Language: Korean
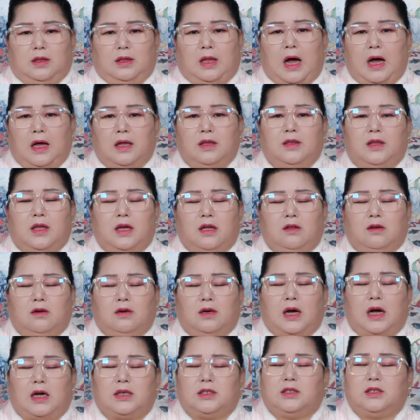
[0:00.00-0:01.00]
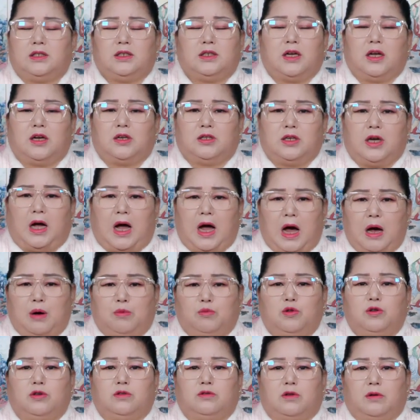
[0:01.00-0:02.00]
나한테는 가진 것이
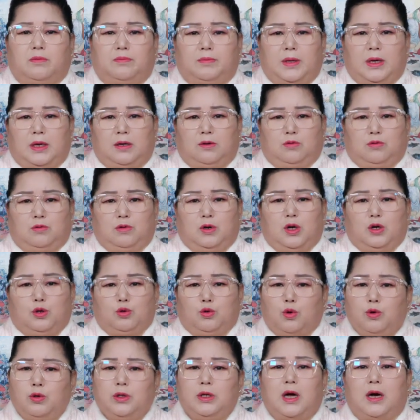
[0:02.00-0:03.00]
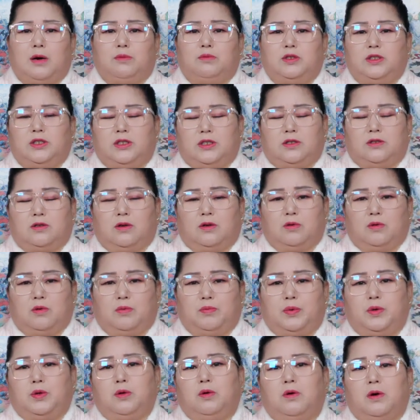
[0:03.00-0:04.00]
아무것도 없다고 돈이 아무리
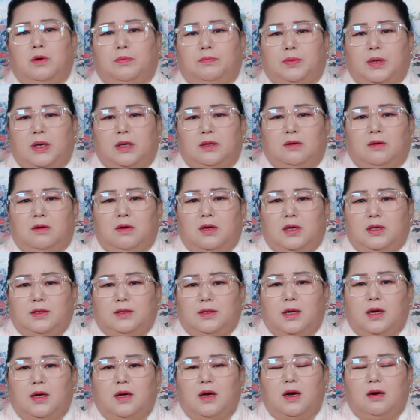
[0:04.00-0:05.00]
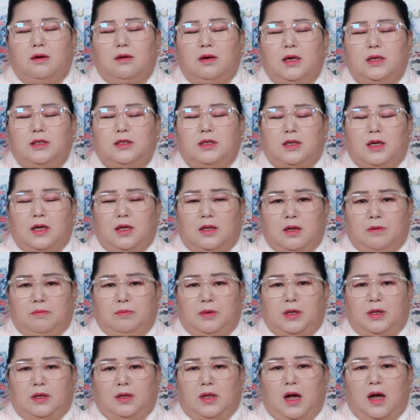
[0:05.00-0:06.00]
있어도 필요가 없다는 생각을 하시게
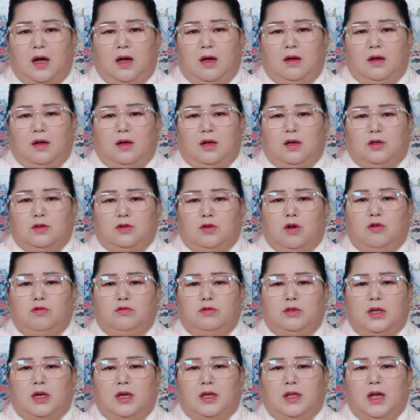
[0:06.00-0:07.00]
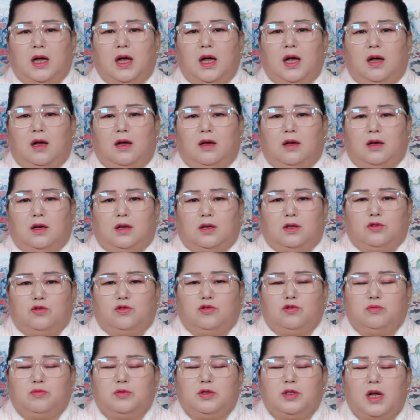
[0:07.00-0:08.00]
됩니다. 더군다나
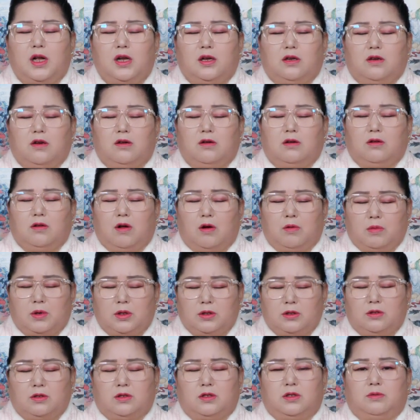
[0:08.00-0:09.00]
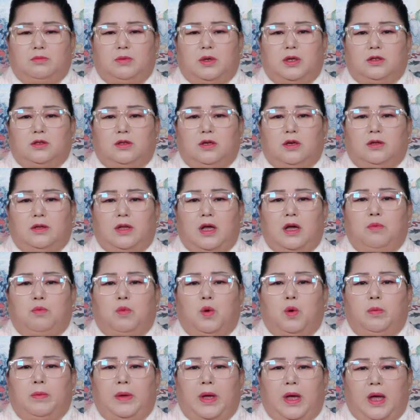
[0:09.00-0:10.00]
스무 날경이 넘어서시면서 내
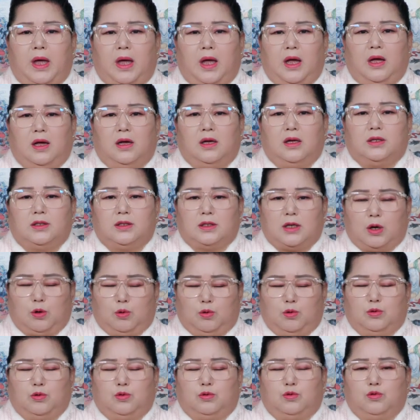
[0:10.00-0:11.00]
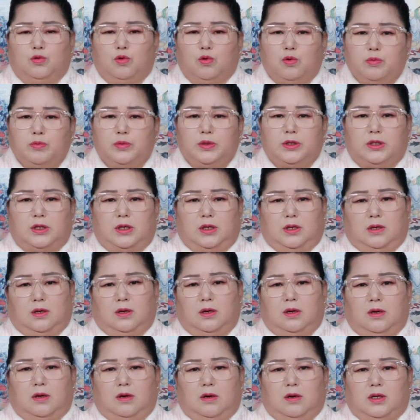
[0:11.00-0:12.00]
몸에 자꾸
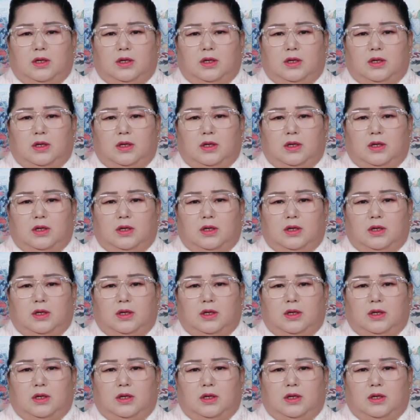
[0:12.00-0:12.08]
조금씩